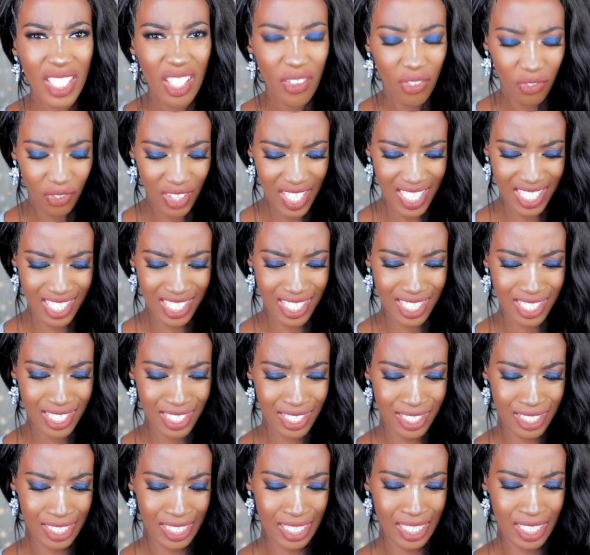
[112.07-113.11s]
des fesses.
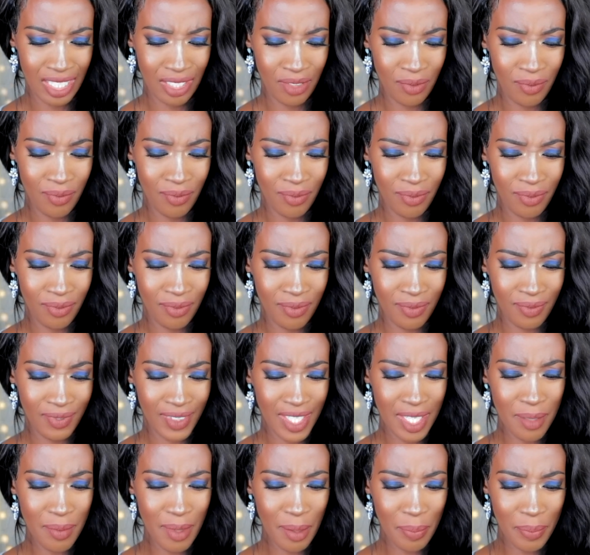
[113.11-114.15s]

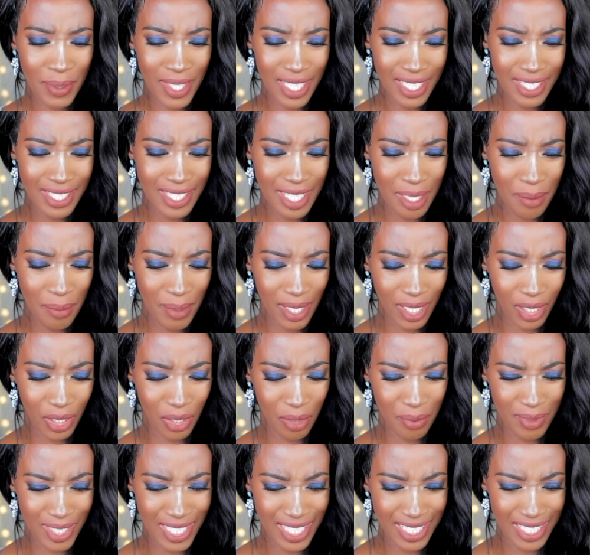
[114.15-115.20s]
Et met bien ses mains
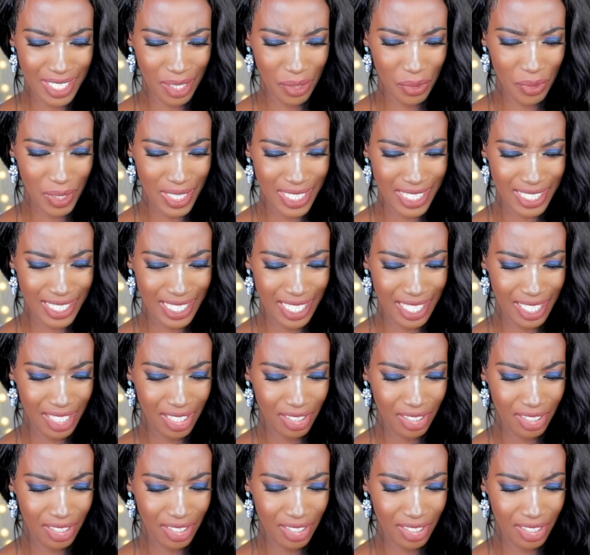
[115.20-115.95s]
comme ça, c'est quoi ça